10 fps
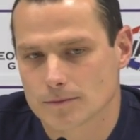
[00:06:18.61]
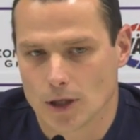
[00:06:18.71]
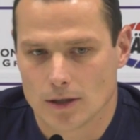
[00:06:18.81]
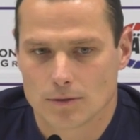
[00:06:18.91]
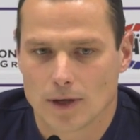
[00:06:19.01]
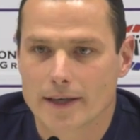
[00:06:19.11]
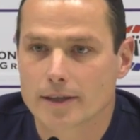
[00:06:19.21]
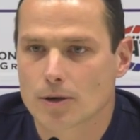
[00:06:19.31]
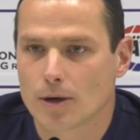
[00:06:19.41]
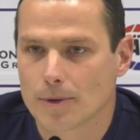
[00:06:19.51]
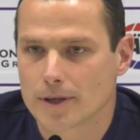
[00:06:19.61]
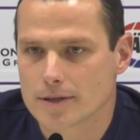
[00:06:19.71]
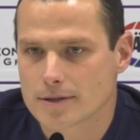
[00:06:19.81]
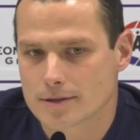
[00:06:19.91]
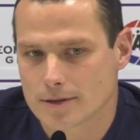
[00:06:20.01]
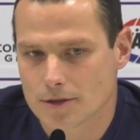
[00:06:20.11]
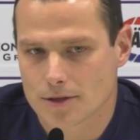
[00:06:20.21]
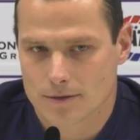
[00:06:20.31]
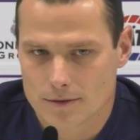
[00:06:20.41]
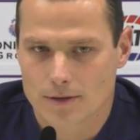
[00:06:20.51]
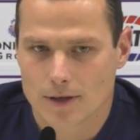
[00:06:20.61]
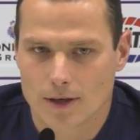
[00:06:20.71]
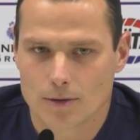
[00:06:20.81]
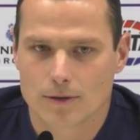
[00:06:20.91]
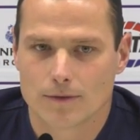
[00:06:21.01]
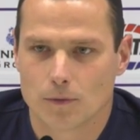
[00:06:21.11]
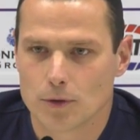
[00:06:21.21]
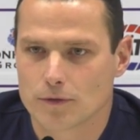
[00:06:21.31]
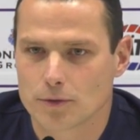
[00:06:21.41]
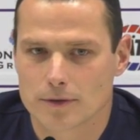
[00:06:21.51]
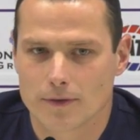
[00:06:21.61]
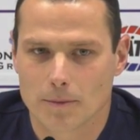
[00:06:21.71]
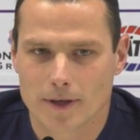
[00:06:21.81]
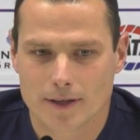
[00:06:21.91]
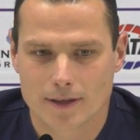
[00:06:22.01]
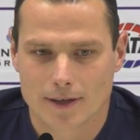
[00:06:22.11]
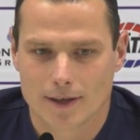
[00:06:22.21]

ja, auch angekommen ist, sich auch wohlfühlt, wenn man